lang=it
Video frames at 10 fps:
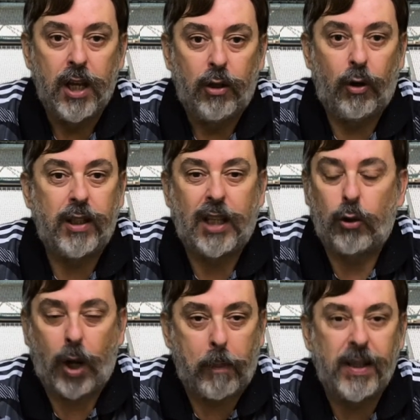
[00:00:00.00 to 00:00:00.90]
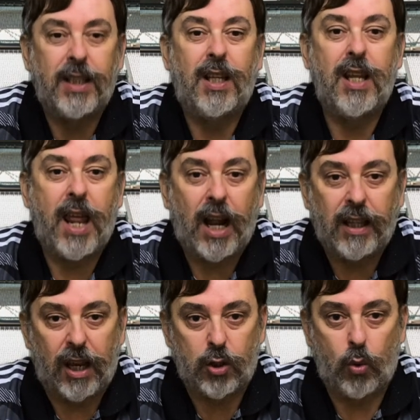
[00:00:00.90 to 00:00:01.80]
non è stato capace di tenere alta
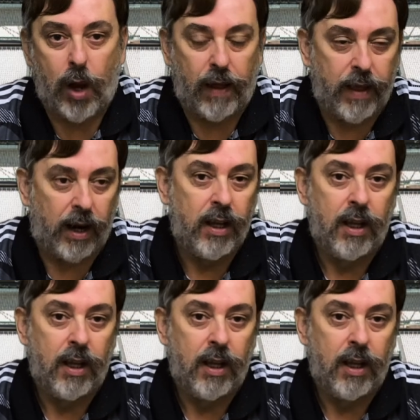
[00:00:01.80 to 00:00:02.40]
la squadra.